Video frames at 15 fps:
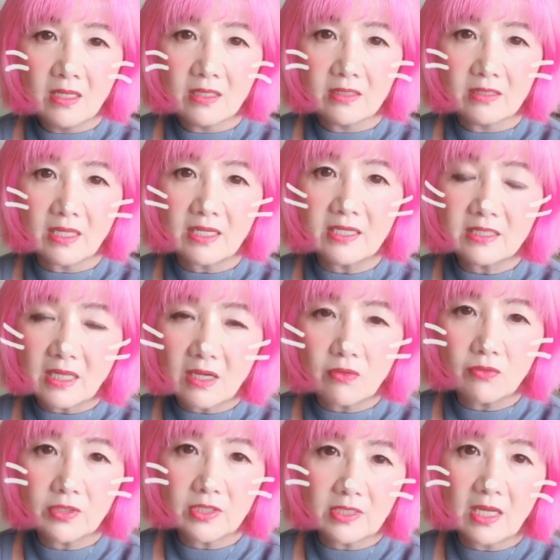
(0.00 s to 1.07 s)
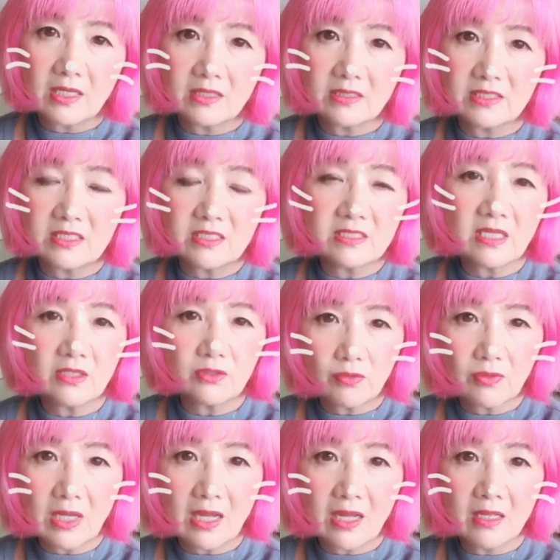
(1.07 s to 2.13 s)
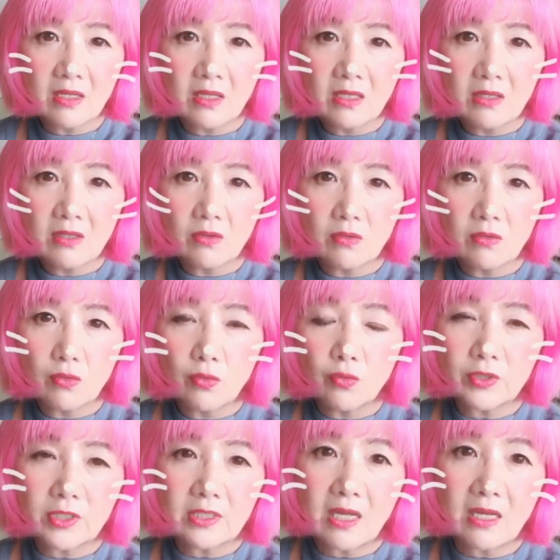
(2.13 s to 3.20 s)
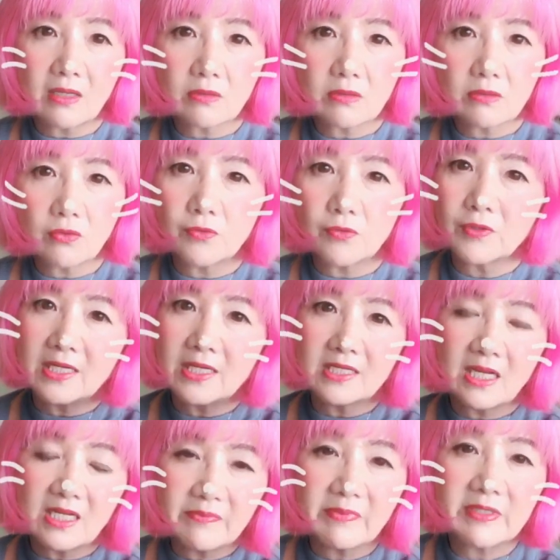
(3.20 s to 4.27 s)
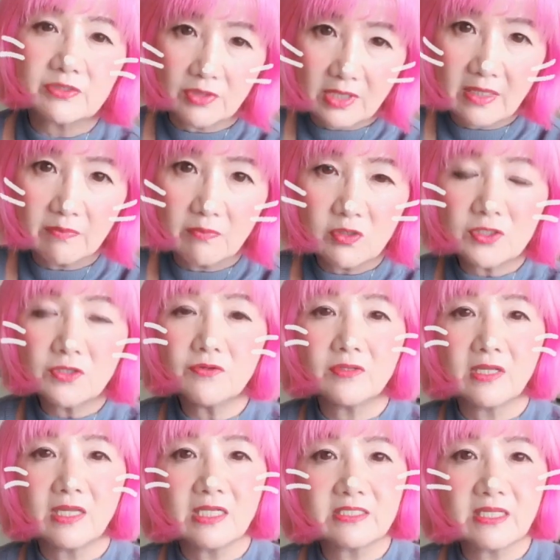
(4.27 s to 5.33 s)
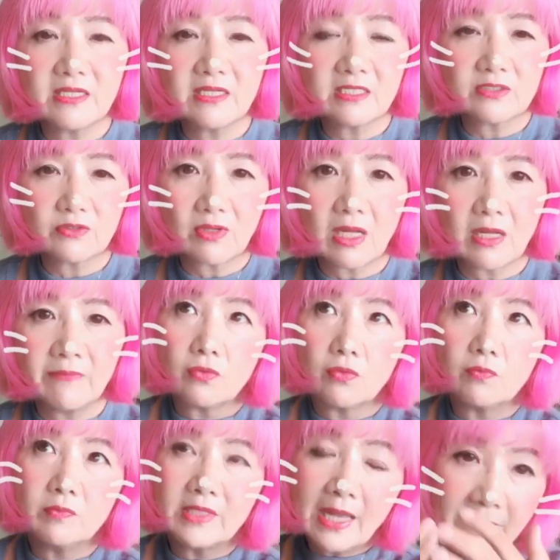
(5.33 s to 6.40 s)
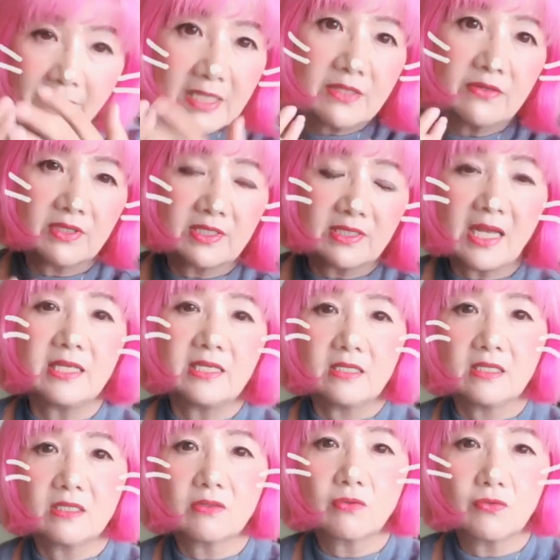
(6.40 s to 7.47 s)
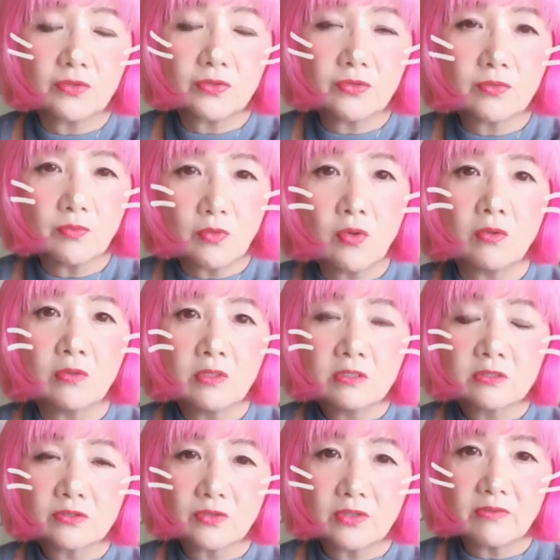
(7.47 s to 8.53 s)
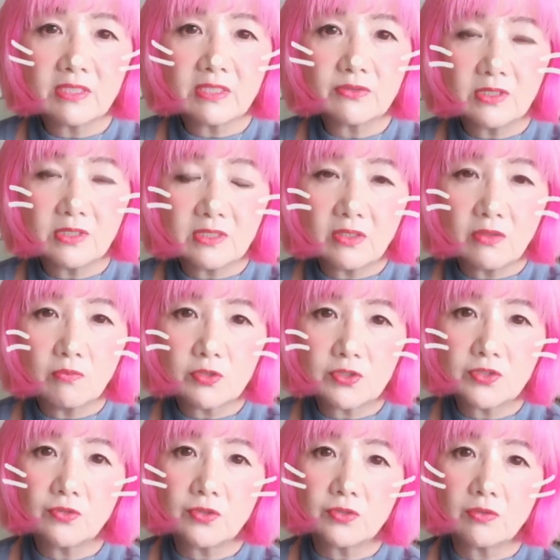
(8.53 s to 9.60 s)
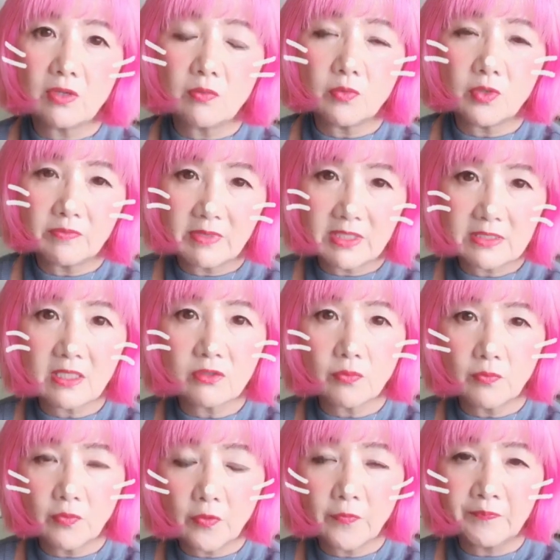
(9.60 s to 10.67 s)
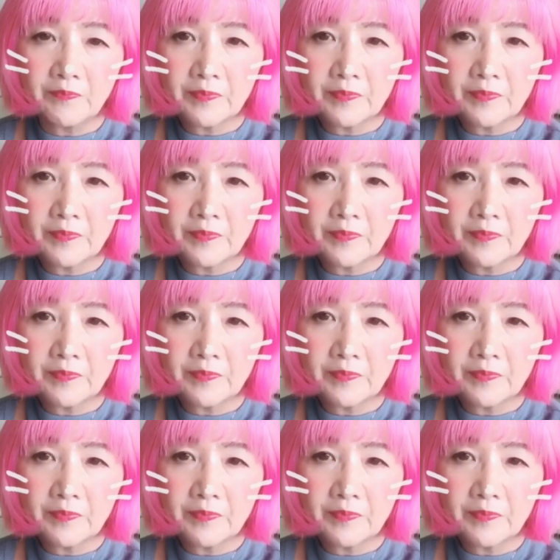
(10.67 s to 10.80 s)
何か大きな進展とか大きな転がりがありますよねもちろん SNS とか生ではない交流もそれはそれで面白いとは思いますけども